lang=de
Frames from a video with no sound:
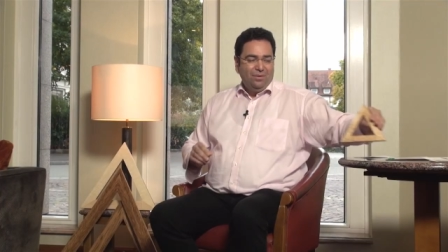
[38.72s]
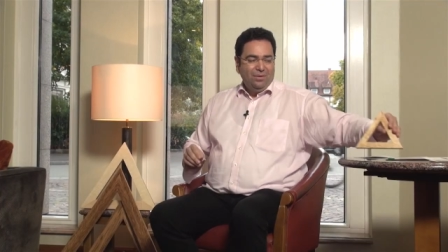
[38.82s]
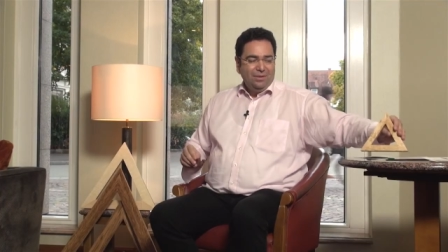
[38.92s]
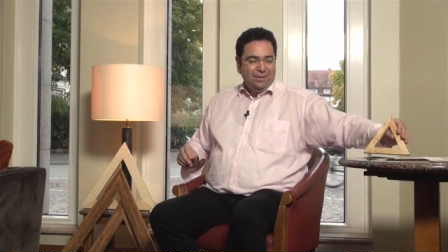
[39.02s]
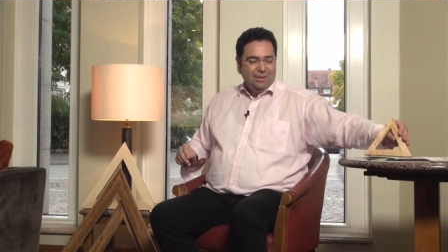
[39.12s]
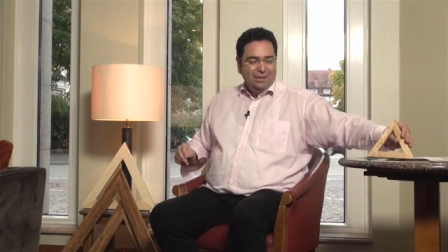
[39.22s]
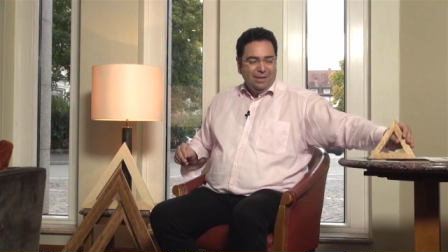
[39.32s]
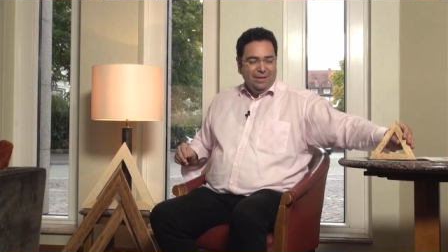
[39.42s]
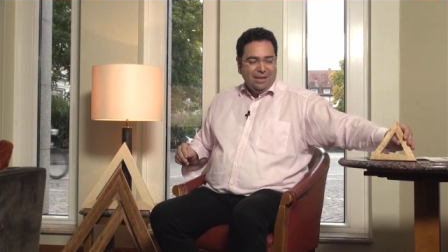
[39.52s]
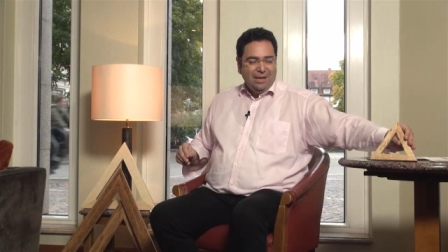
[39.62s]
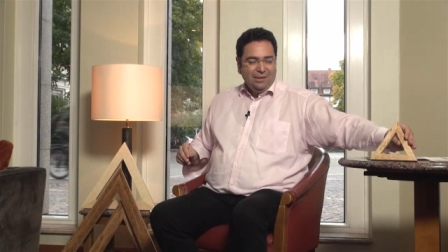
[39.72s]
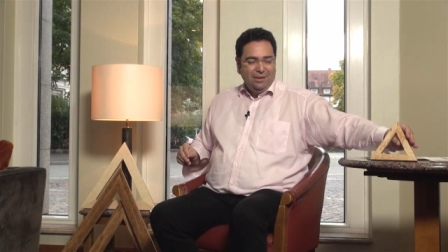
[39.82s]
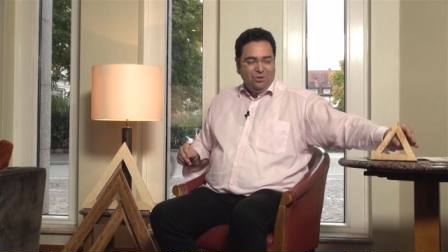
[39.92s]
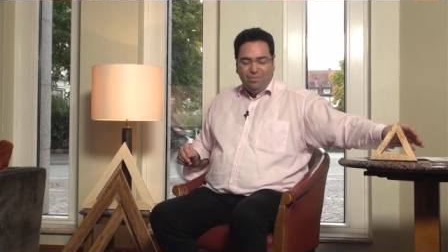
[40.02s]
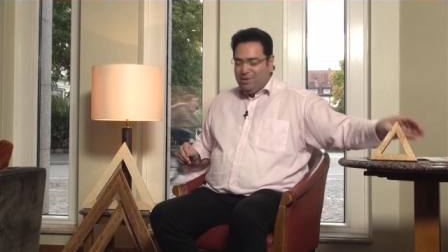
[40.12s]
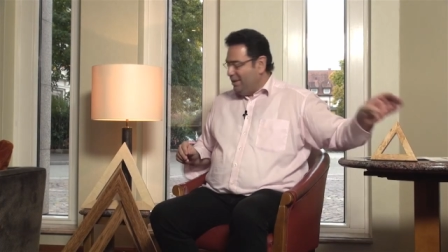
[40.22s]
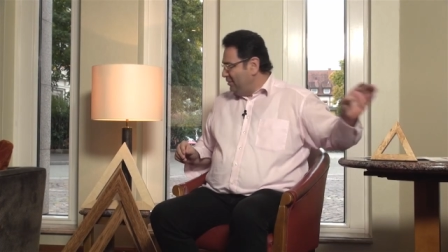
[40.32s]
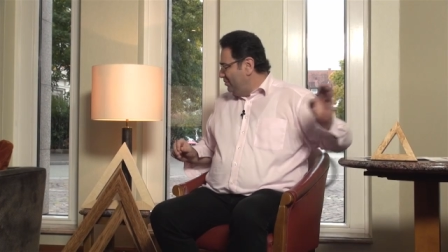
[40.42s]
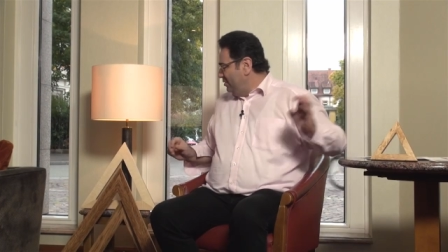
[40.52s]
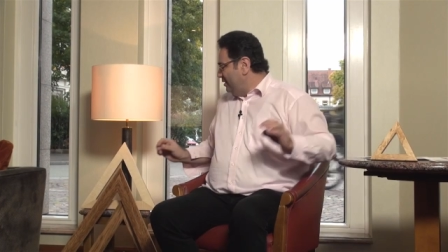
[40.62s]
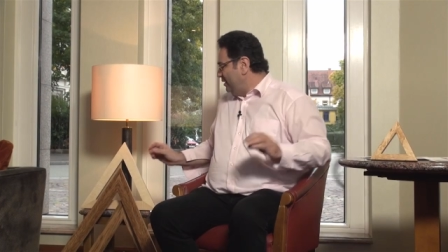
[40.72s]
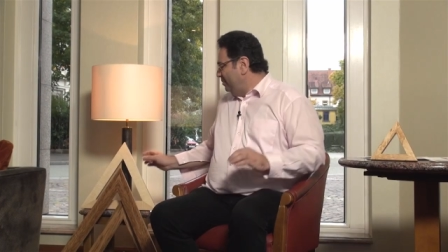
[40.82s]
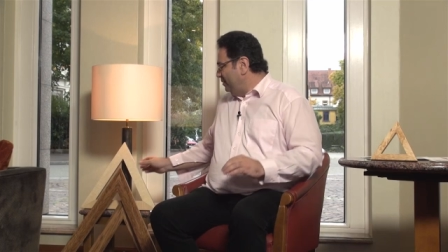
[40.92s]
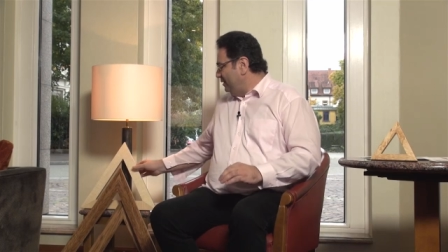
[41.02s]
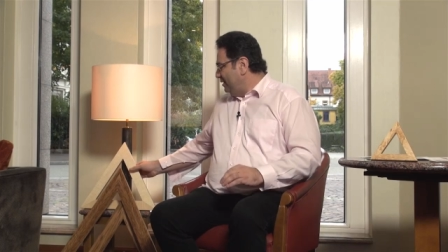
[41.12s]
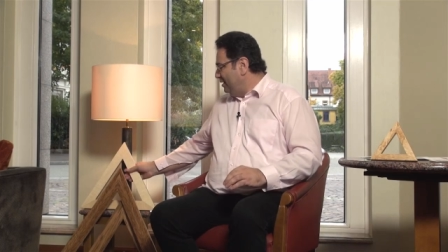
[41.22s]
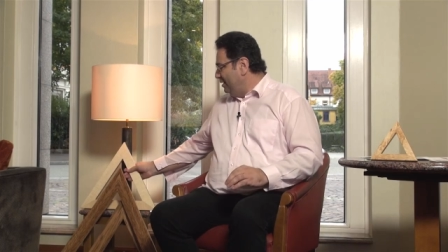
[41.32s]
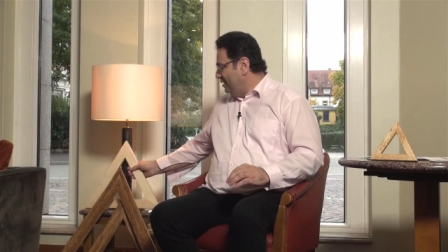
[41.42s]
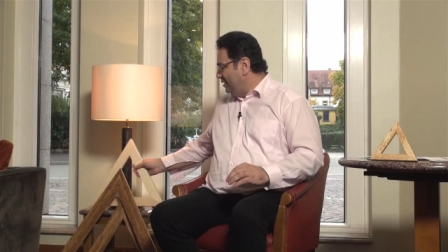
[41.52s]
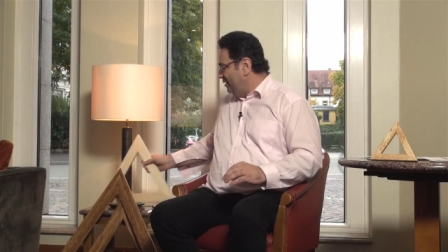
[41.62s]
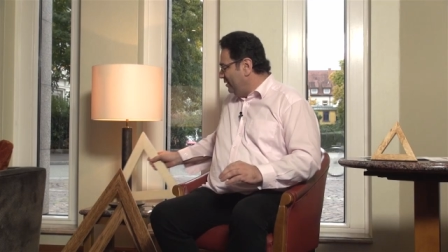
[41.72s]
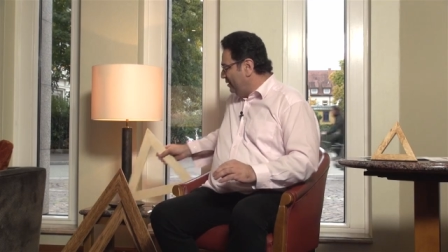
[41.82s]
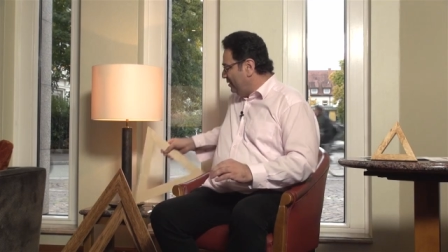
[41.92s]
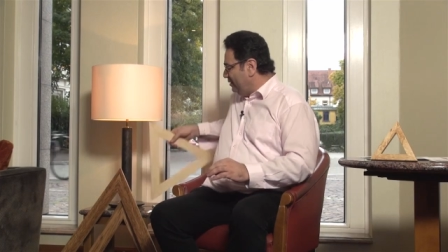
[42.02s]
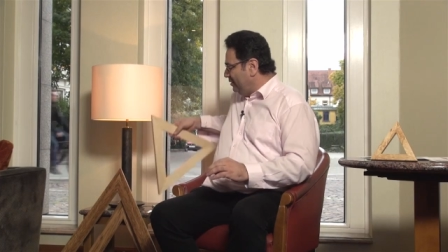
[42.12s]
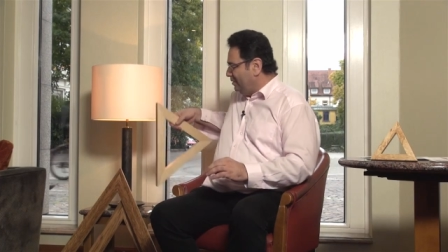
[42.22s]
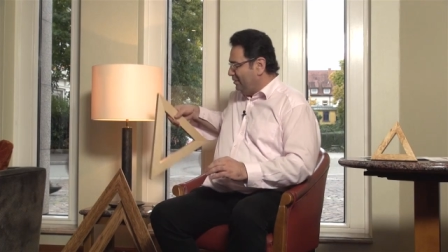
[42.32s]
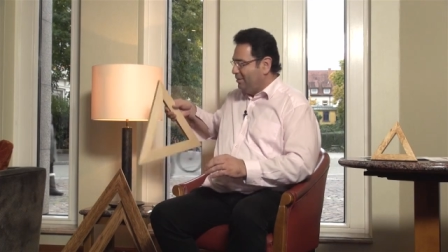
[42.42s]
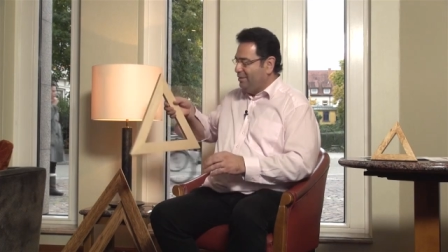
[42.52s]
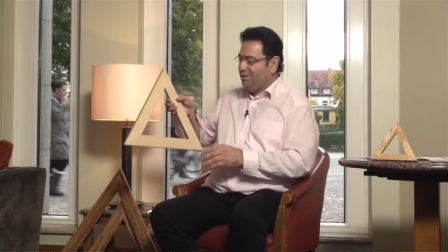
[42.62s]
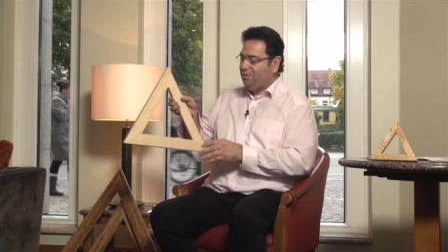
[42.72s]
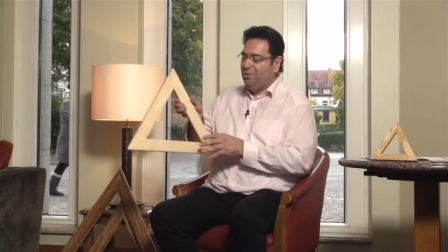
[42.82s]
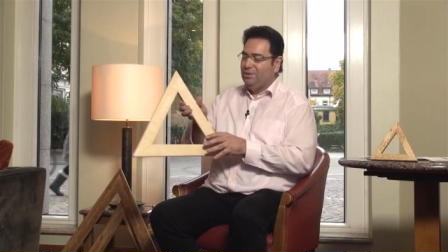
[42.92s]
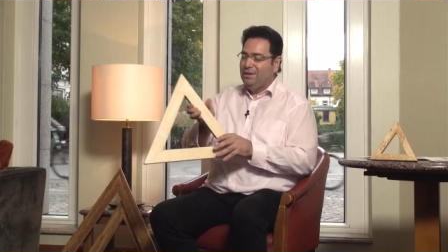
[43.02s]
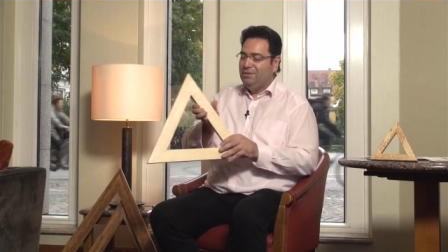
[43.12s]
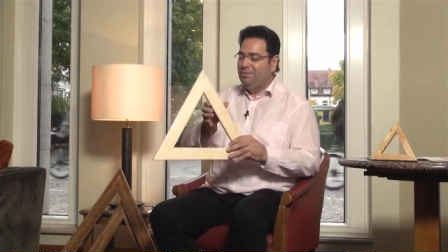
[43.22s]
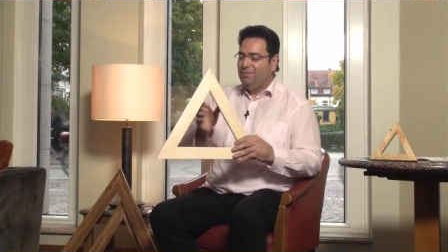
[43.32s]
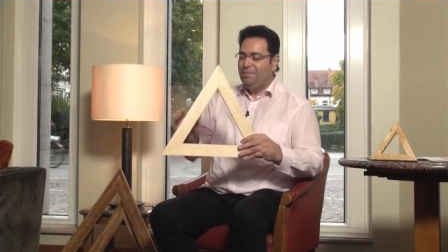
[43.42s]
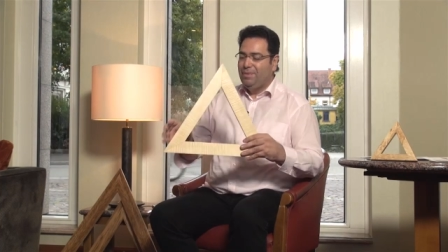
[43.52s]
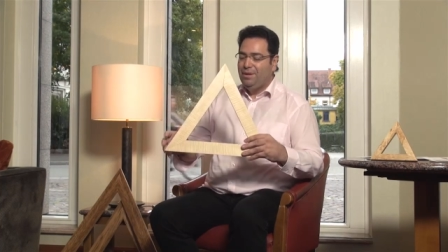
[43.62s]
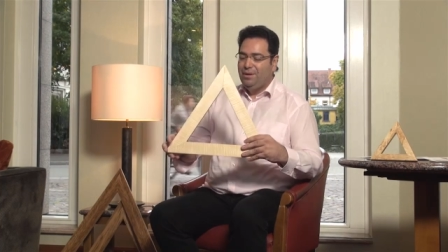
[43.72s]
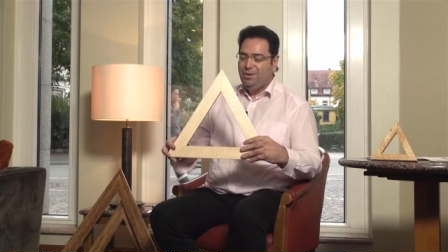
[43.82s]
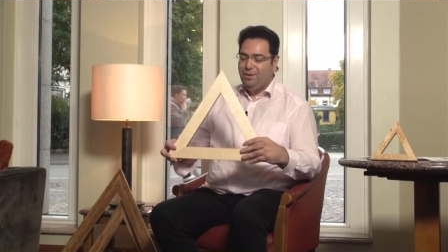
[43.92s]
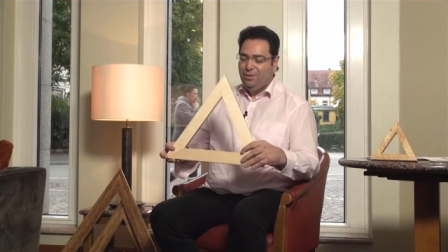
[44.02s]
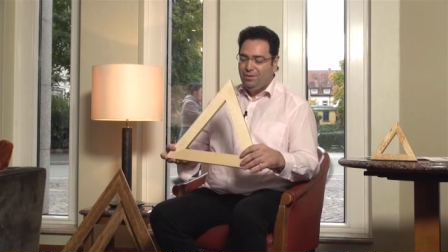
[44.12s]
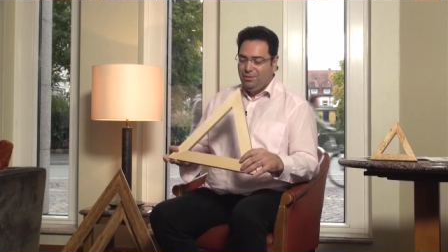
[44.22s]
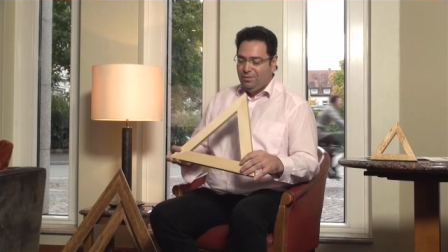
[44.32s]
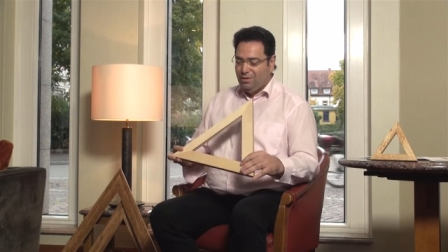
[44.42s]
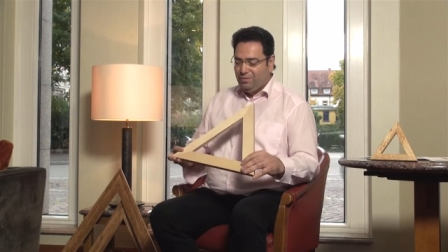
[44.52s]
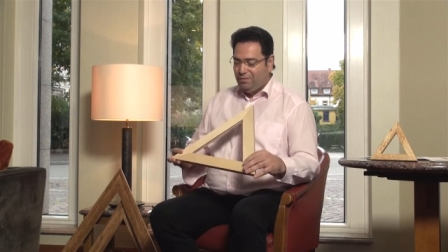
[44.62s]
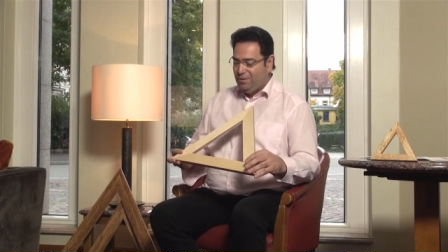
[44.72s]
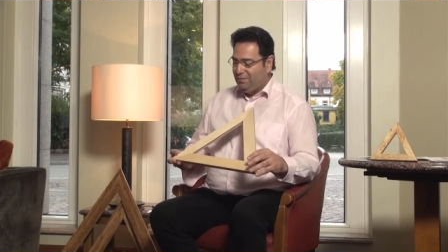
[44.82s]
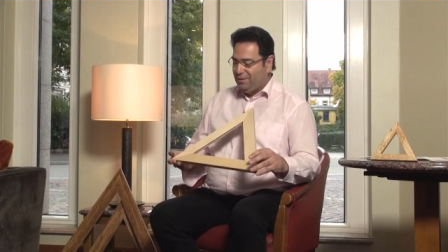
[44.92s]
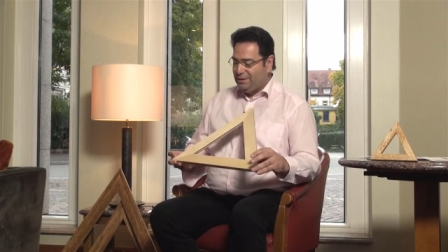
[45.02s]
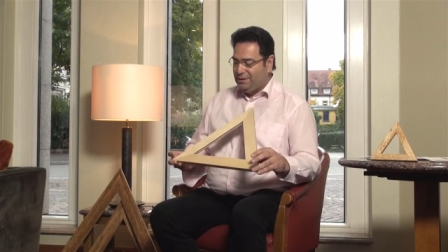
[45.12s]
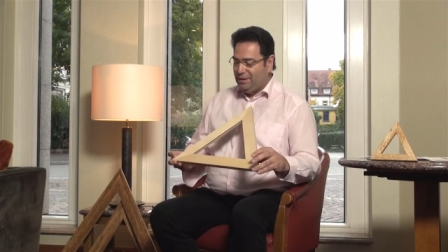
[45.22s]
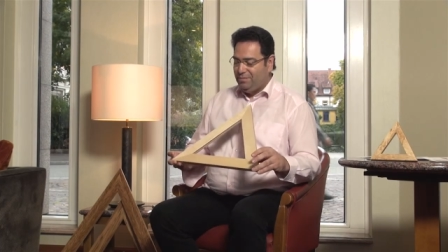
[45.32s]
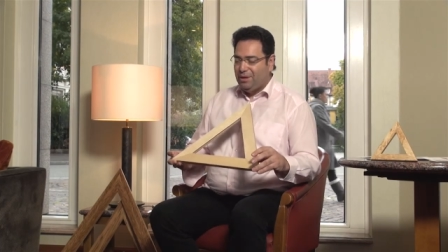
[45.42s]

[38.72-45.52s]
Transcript: Und in der Casa de Dominatio gibt es diese Größe, ungefähr 44 cm